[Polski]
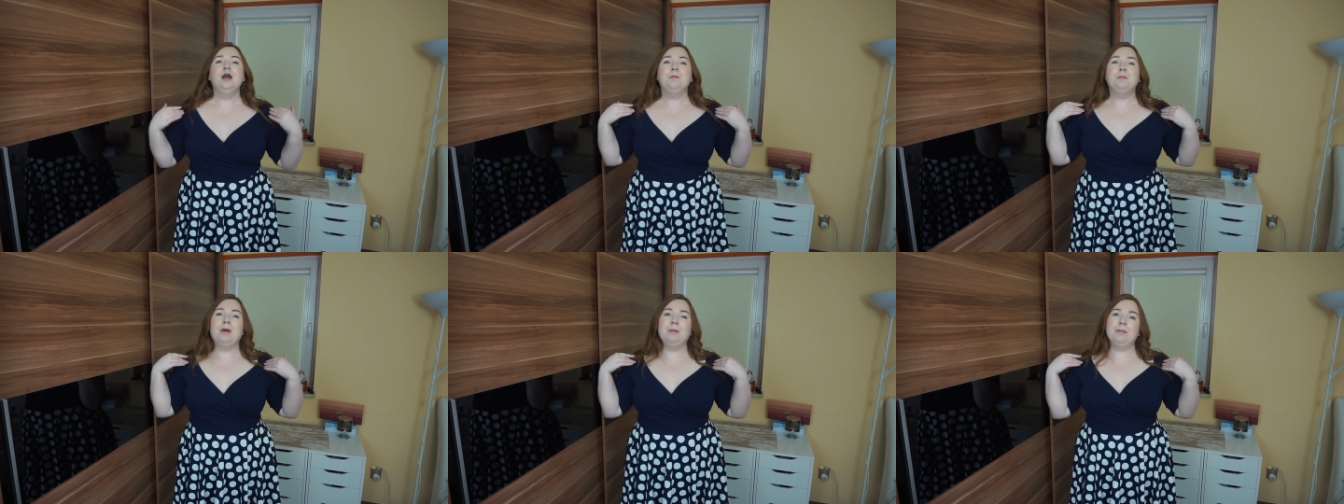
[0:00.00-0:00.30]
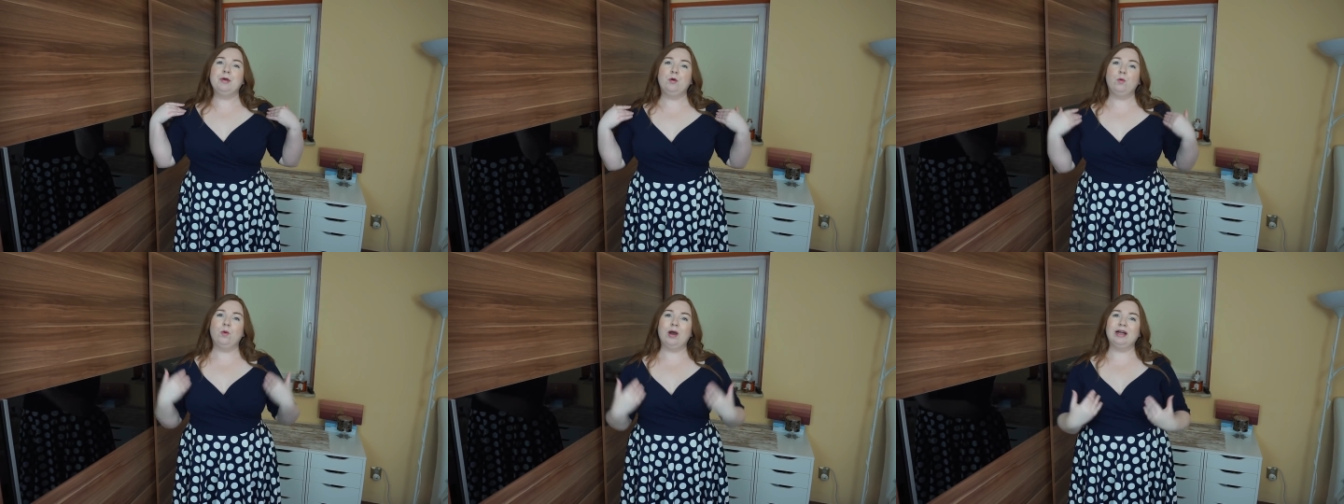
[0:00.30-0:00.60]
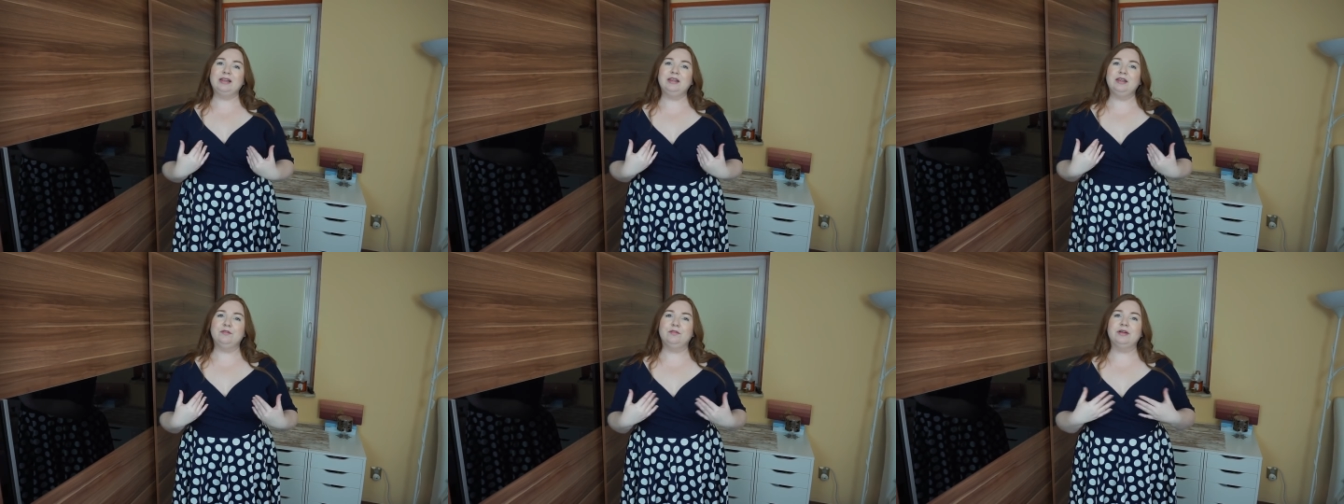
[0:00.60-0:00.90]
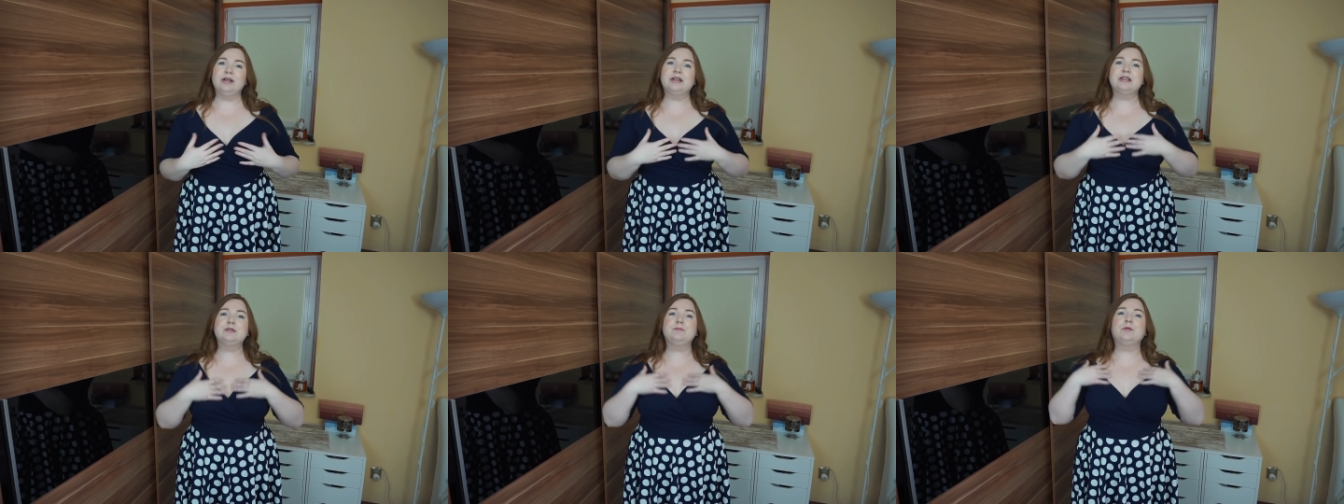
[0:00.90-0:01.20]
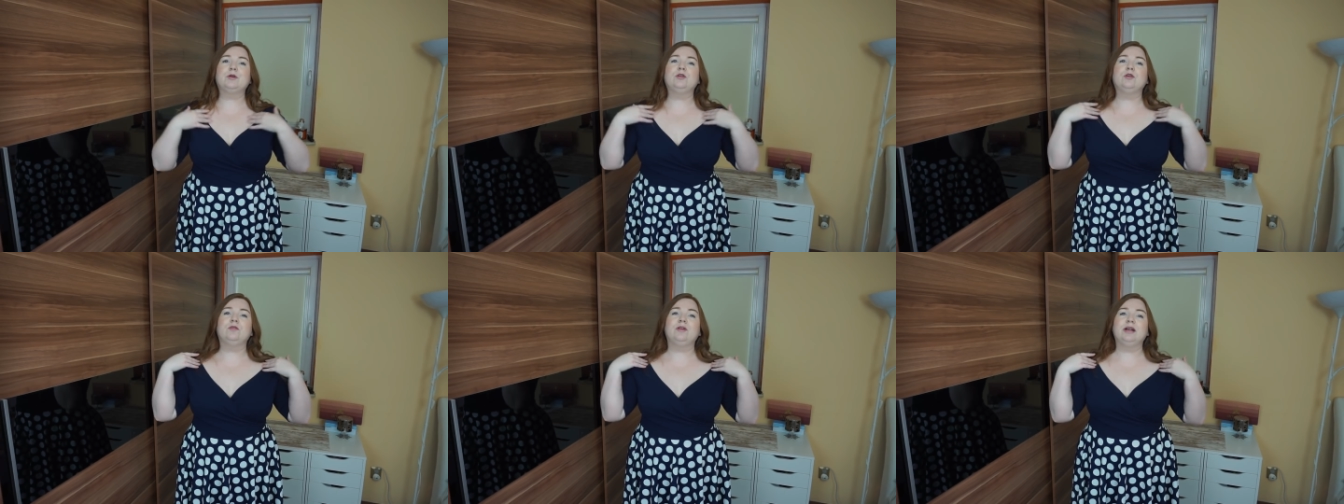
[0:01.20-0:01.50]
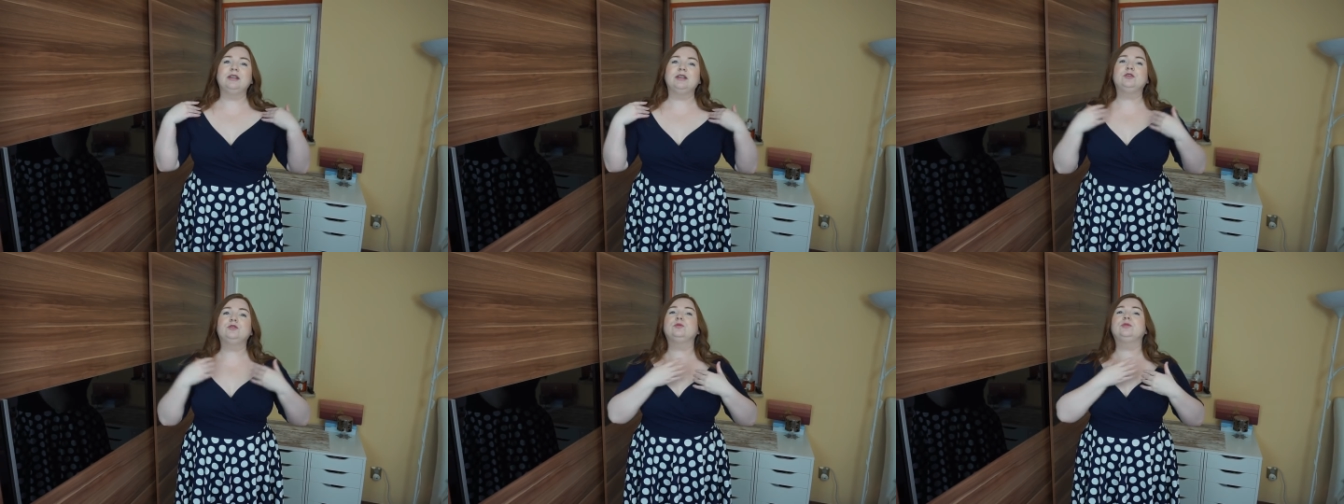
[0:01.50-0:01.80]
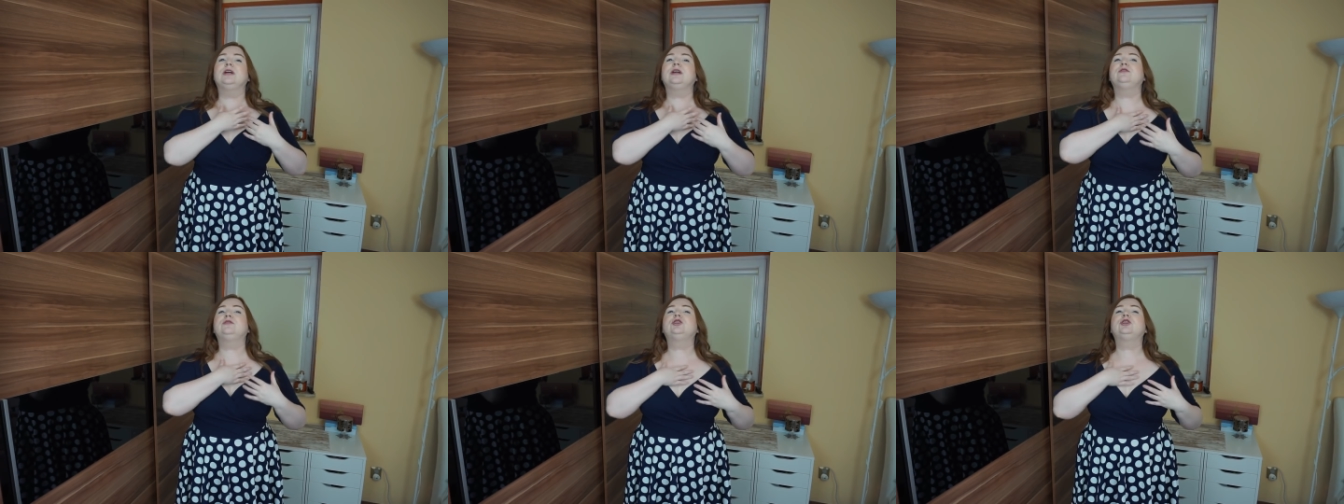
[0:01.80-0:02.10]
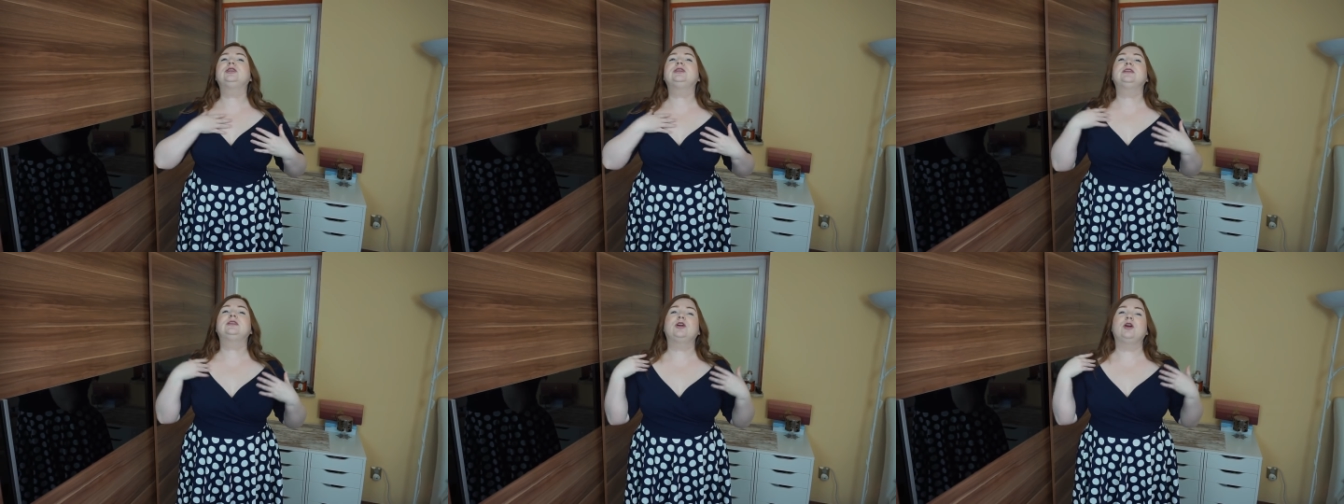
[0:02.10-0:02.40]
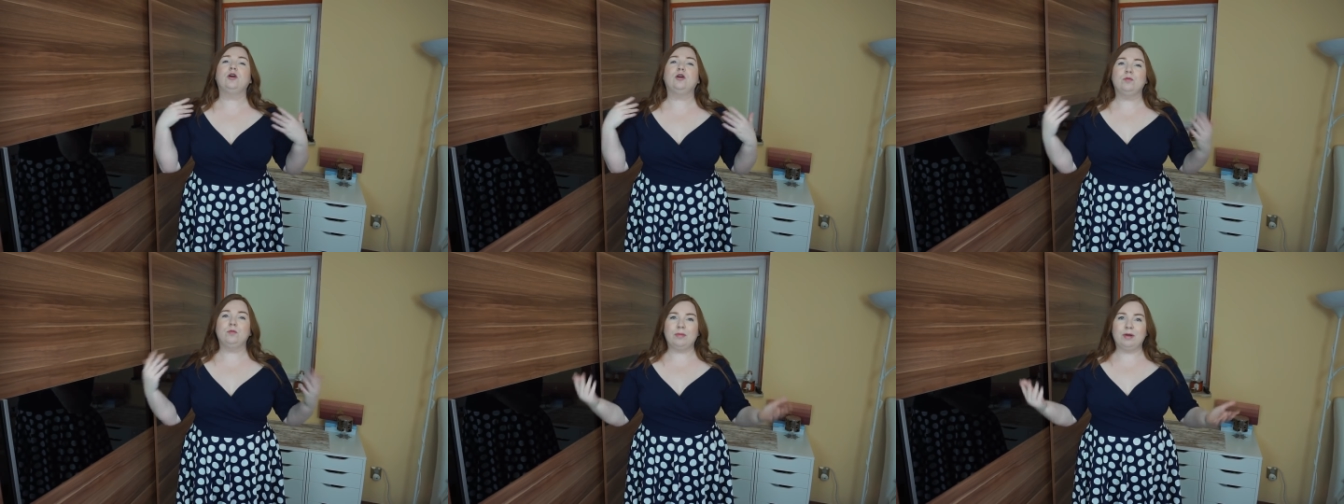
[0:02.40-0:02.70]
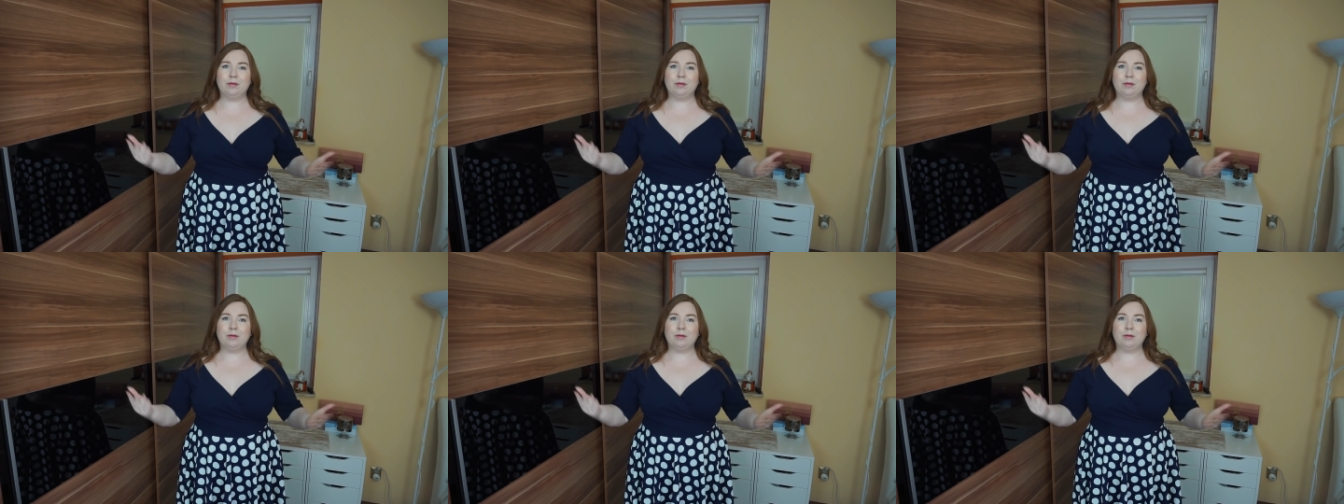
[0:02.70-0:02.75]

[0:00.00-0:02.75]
Mamy ładnie wyeksponowane tutaj wszystko,